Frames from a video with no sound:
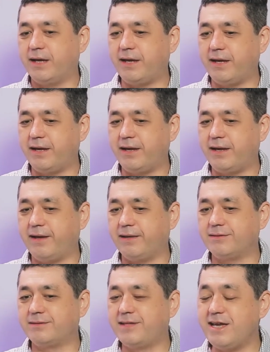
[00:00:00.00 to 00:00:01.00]

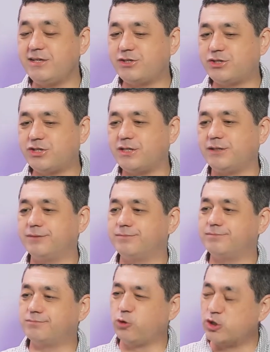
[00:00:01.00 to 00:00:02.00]
é, desde
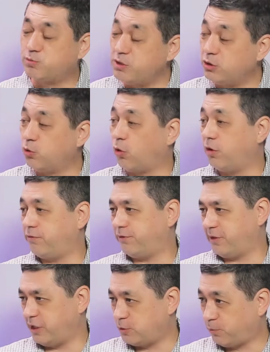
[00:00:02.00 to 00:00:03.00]

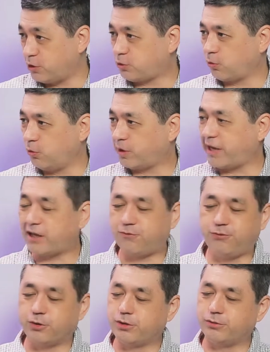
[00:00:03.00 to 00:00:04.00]
2009. A gente pode colocar que
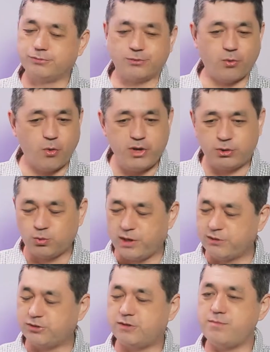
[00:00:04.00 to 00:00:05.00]
foram oito
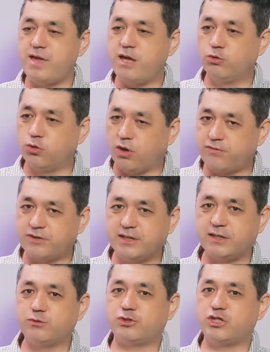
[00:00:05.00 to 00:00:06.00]
anos e meio, nove
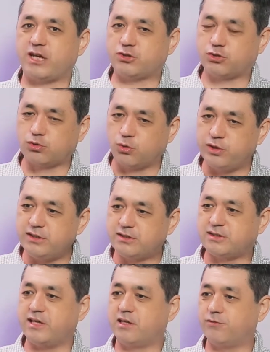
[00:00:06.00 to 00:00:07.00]
anos de
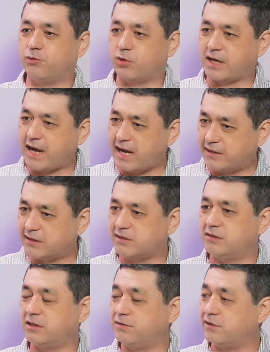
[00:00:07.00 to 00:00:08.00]
ações equivocadas,
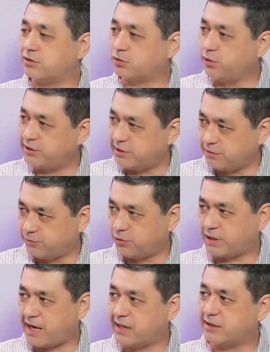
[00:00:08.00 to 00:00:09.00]
intervenções
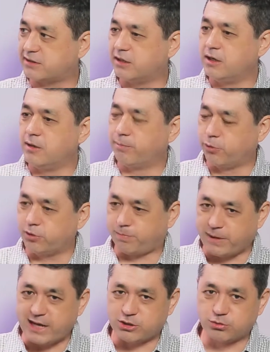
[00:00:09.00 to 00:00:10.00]
equivocadas por
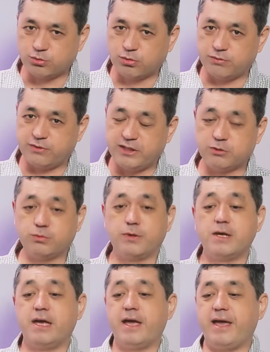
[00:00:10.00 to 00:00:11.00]
parte do governo,
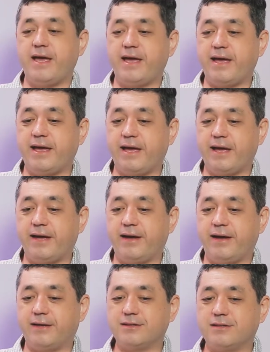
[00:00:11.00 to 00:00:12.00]

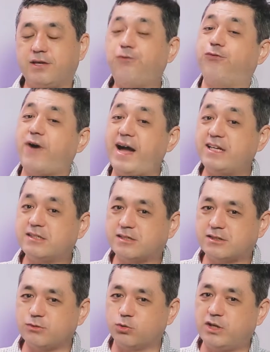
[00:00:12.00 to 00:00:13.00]
é, que
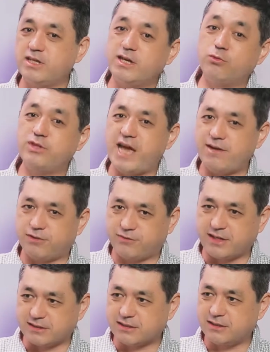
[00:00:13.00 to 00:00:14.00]
faz o que não deve
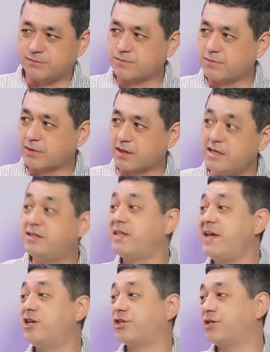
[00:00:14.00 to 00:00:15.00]
fazer e
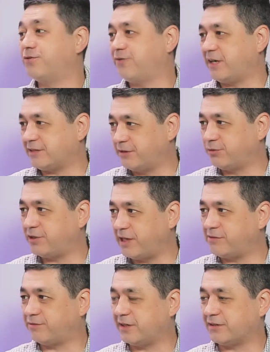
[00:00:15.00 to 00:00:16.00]
deixa de fazer o que
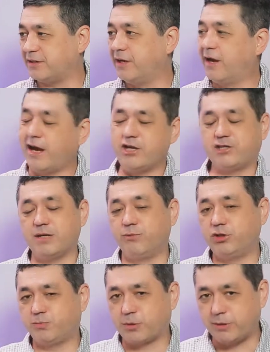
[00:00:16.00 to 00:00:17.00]
deve fazer. A gente tem
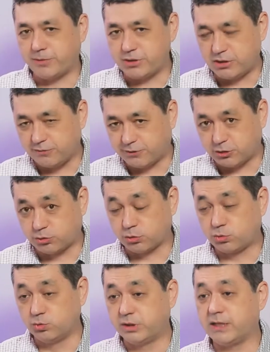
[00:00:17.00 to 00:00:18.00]
muito problema de
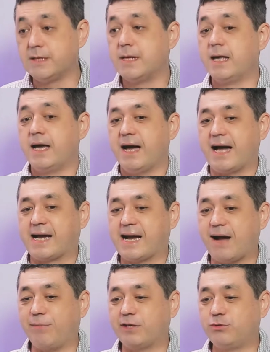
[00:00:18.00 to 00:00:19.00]
infraestrutura,
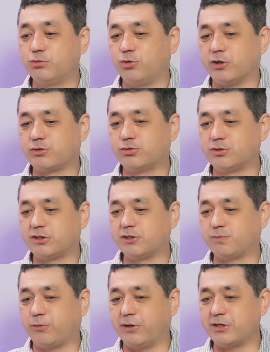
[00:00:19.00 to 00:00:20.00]
acaba que o nosso
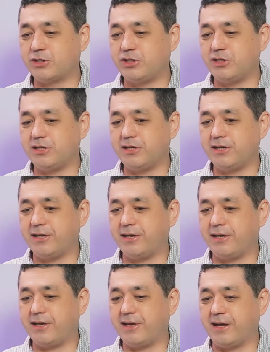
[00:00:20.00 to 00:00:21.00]
transporte,
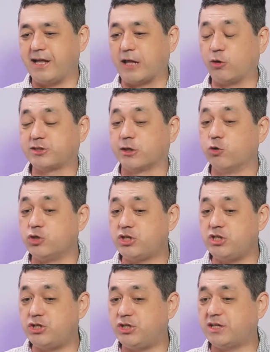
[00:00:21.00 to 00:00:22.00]
é, é, a nossa
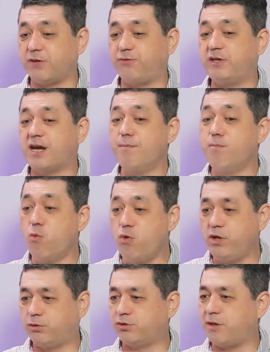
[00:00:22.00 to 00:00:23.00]
logística fica
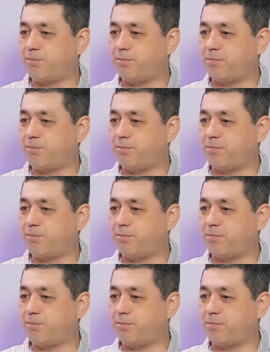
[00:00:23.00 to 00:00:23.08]
muito